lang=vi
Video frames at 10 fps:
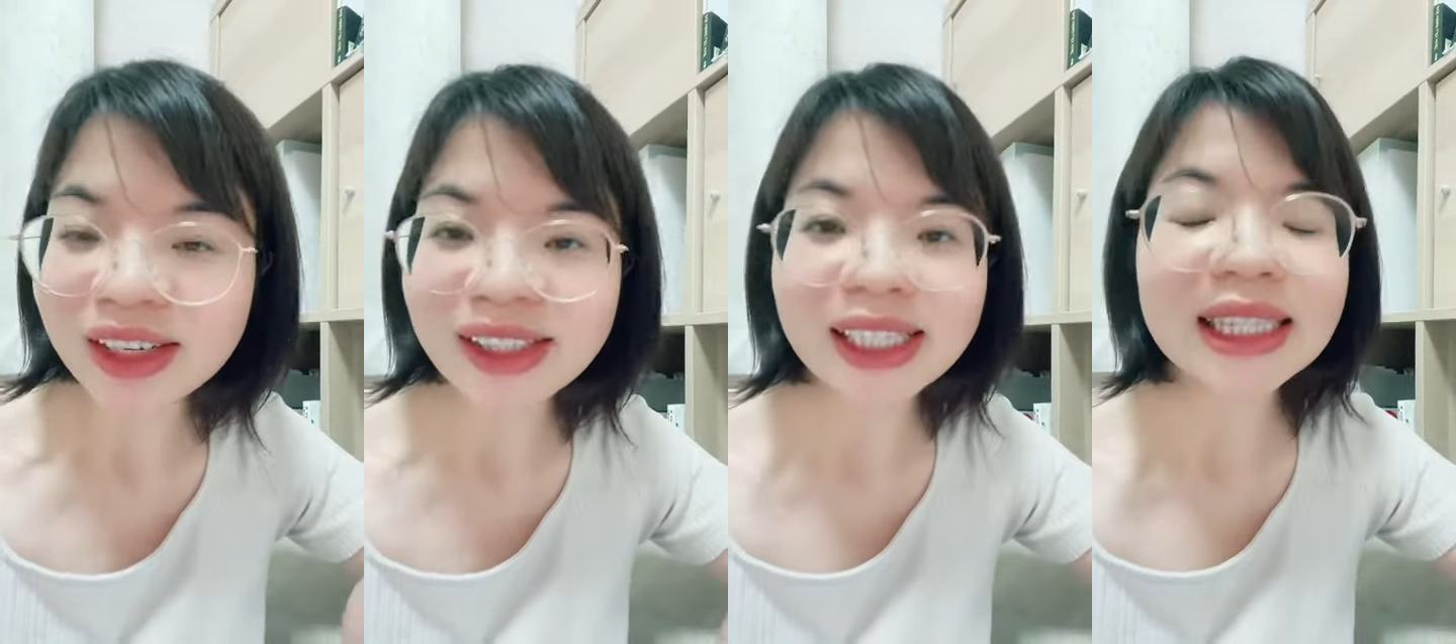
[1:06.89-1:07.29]

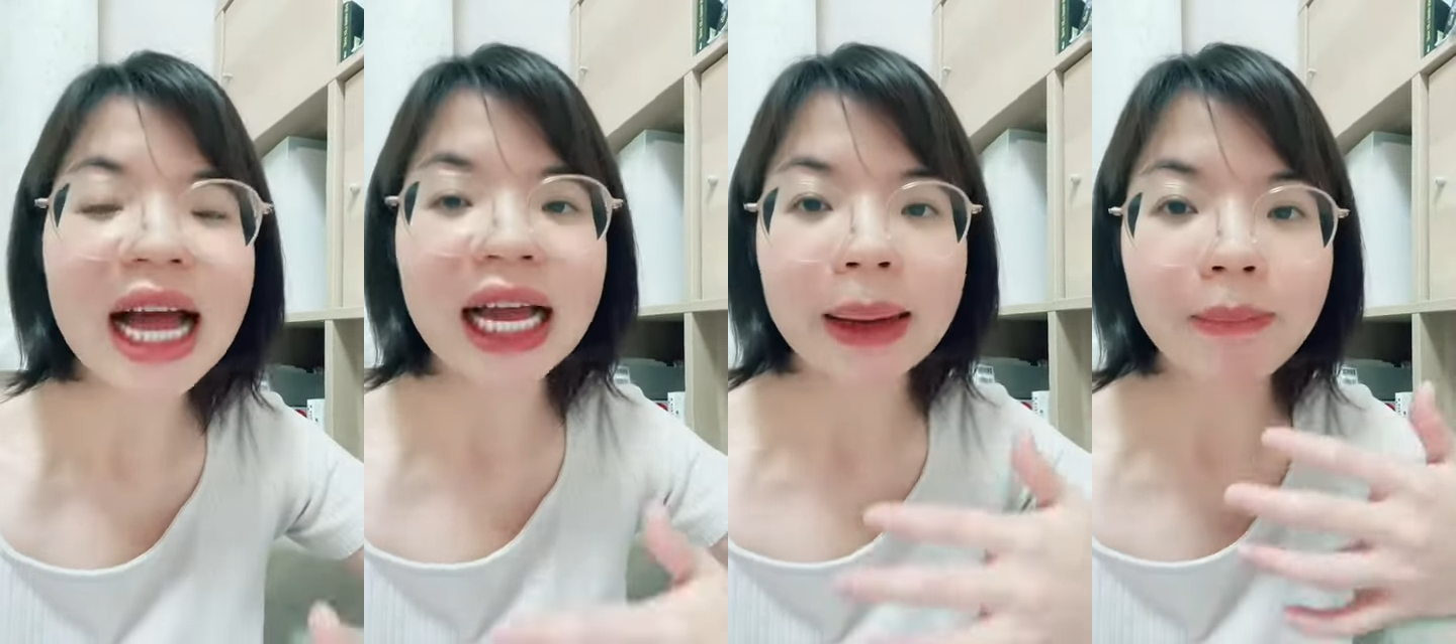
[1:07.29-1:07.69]
diễn tả
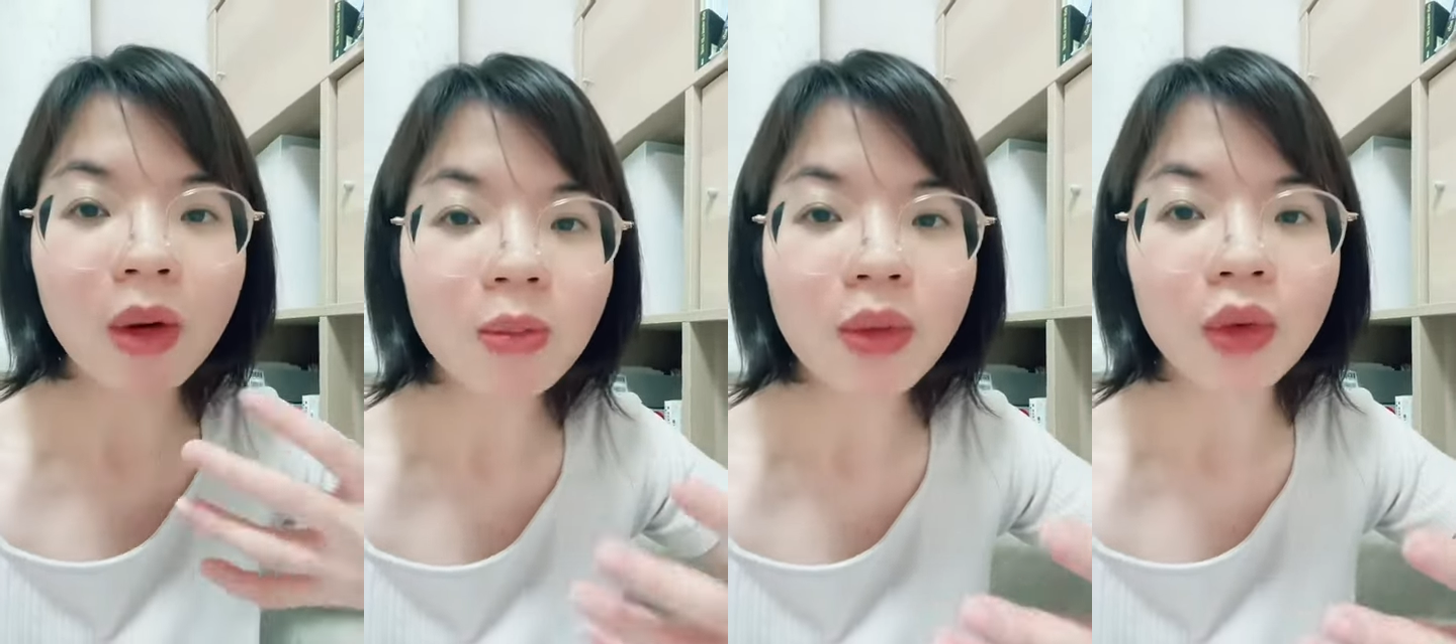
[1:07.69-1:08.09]
cái
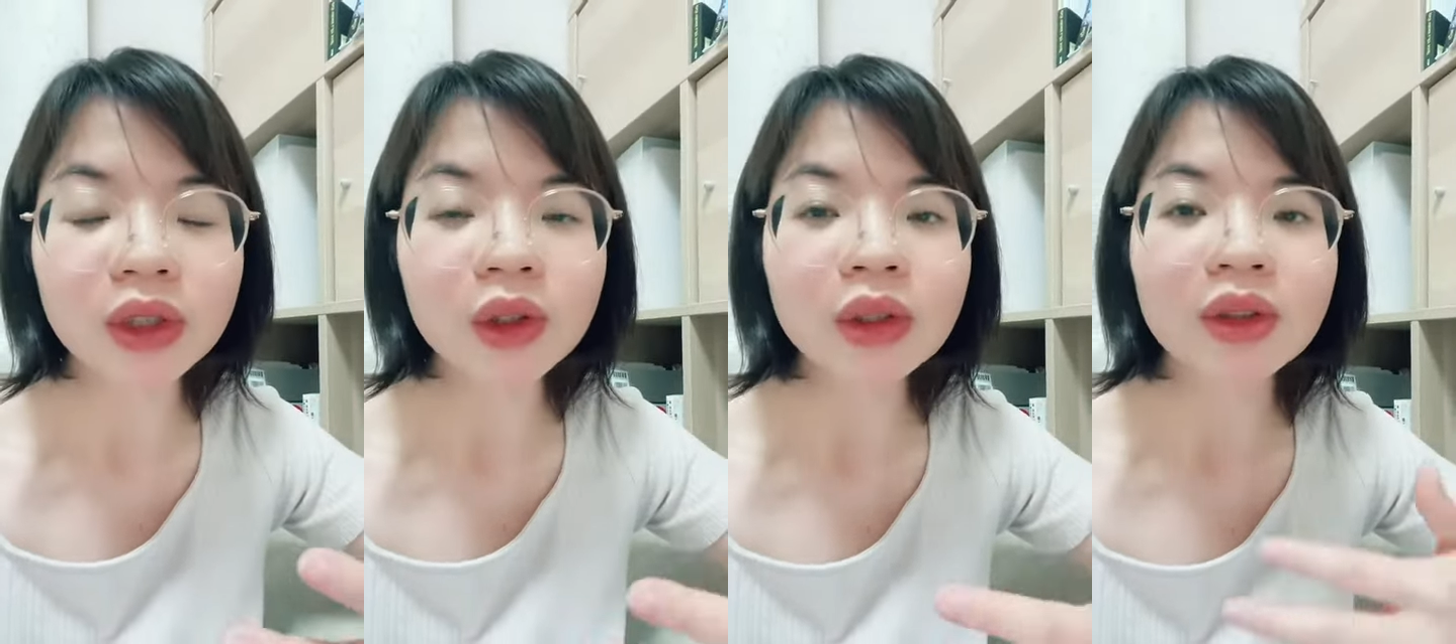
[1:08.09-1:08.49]
mong
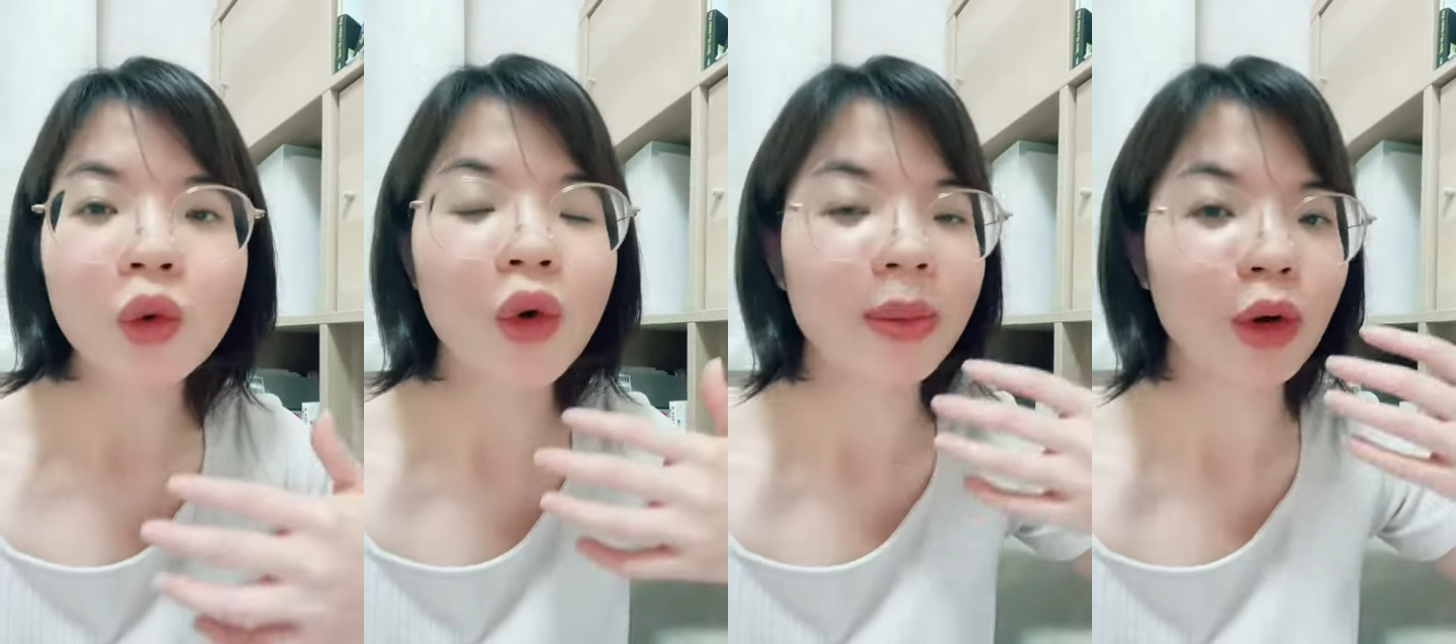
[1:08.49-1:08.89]
muốn
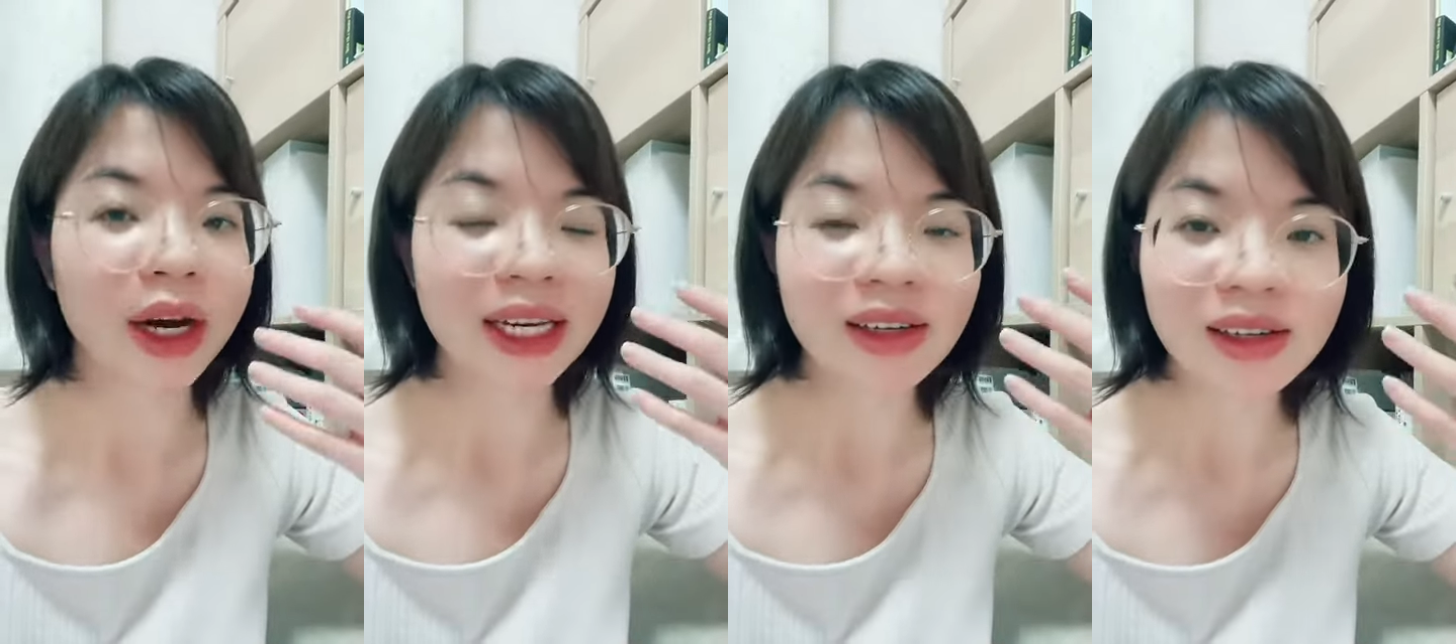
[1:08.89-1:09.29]
của một
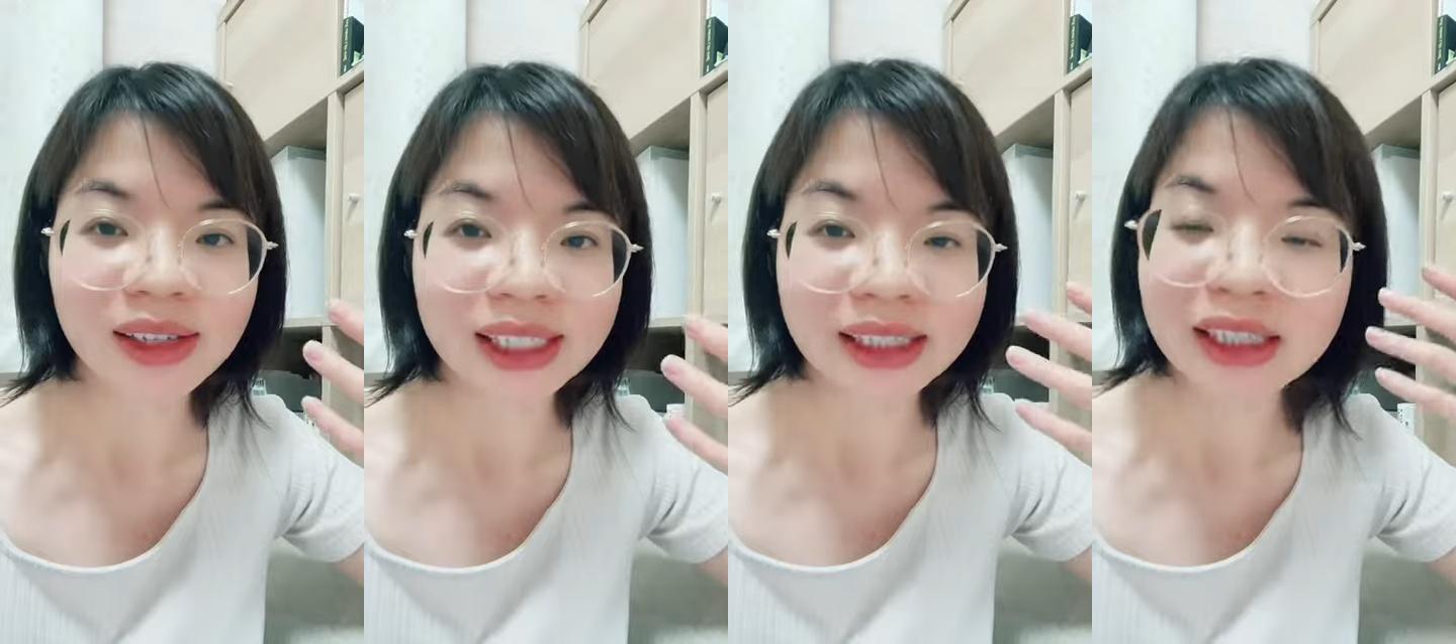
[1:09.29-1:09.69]
cái
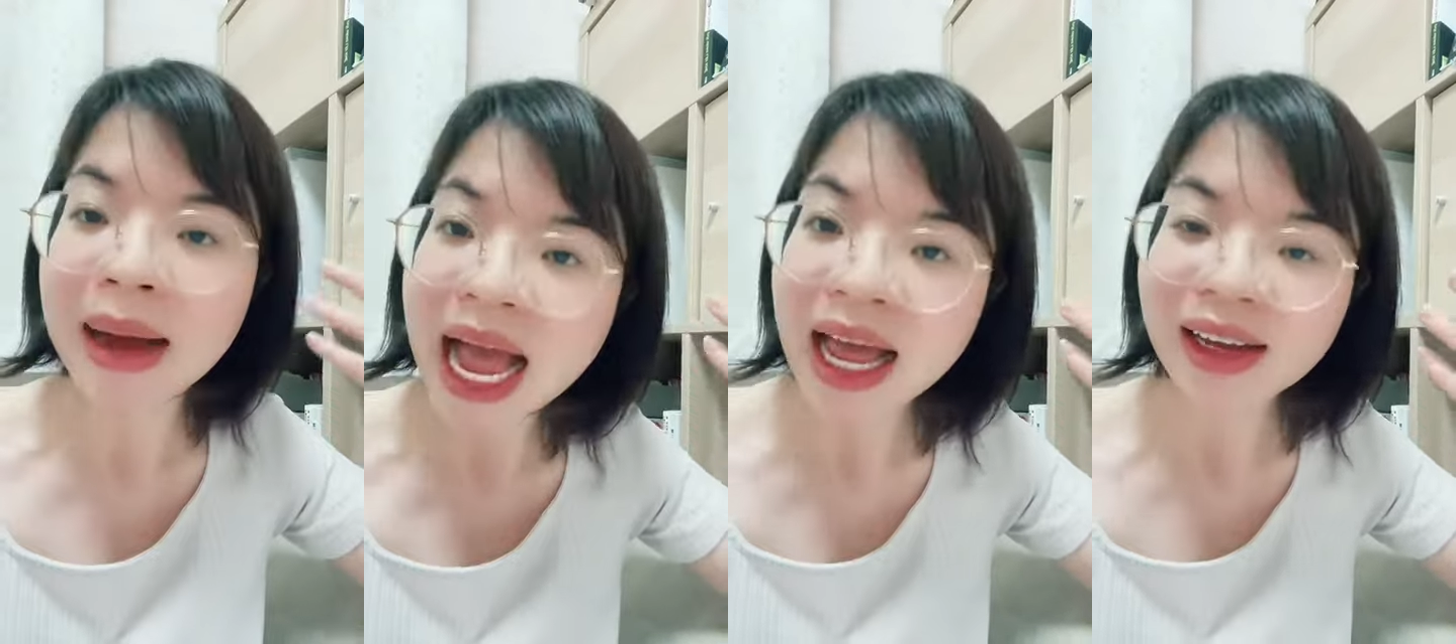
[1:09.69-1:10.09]
người thứ
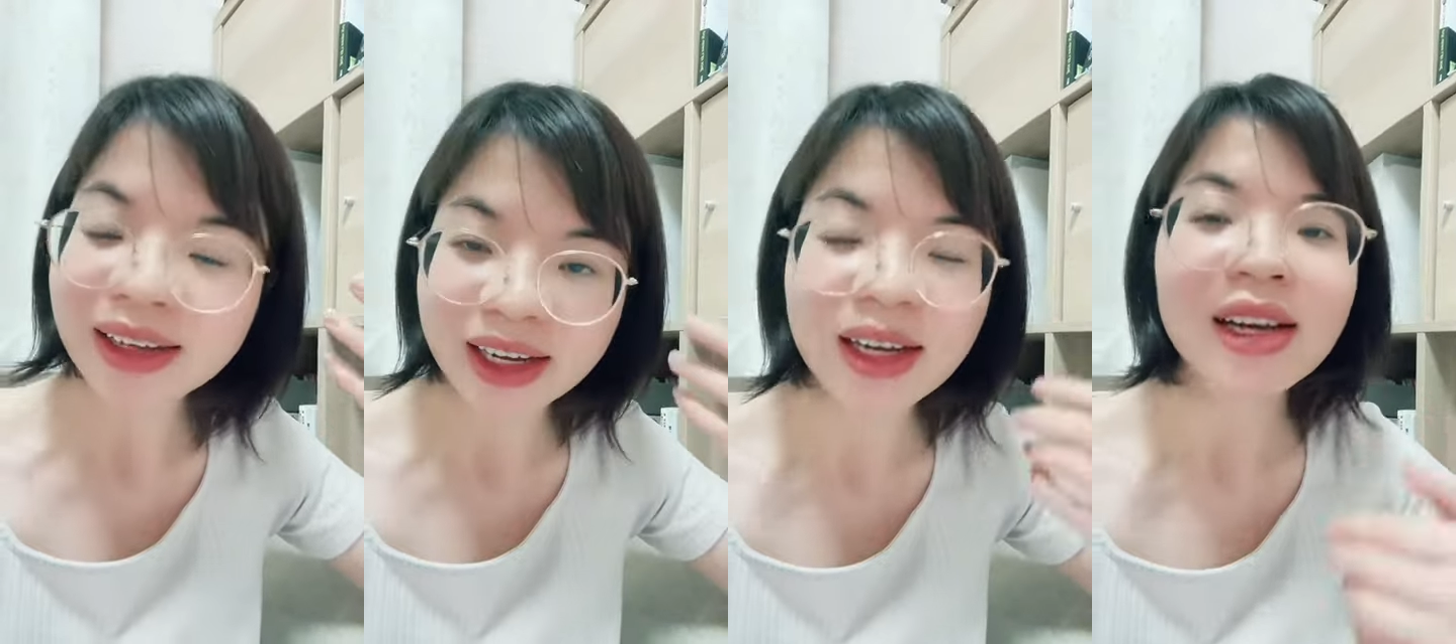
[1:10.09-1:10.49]
ba
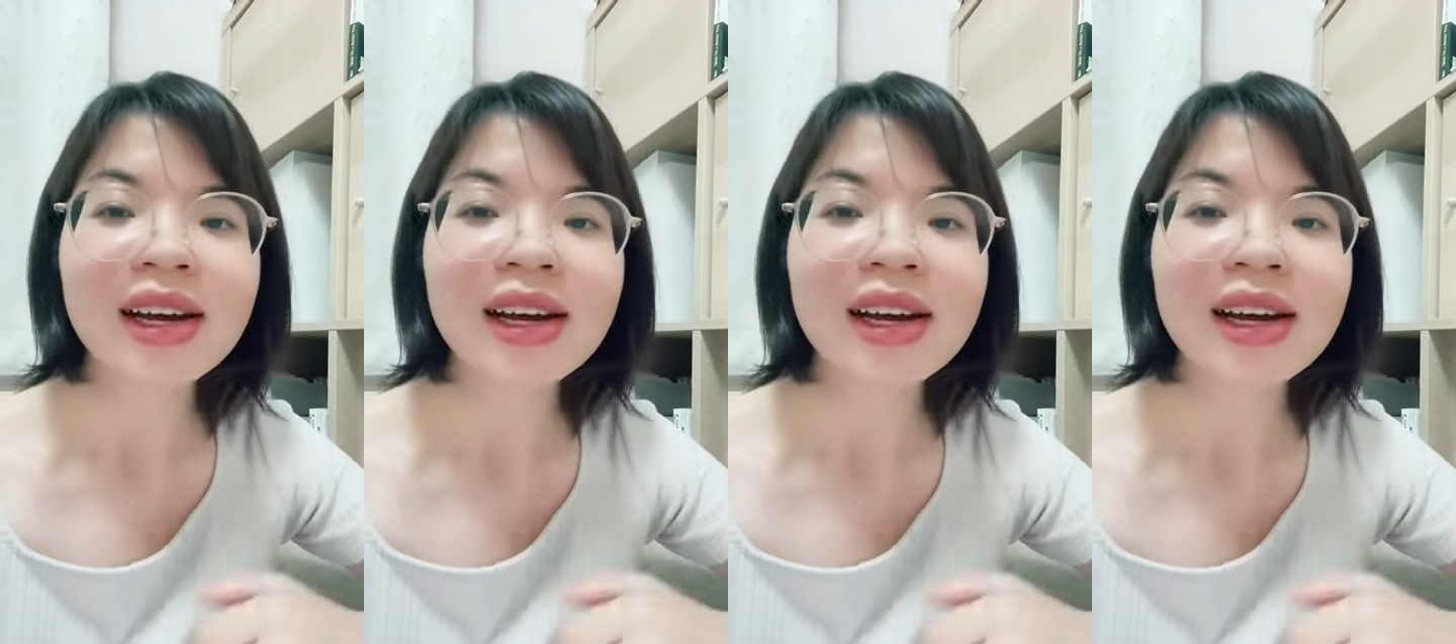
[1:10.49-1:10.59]
nhá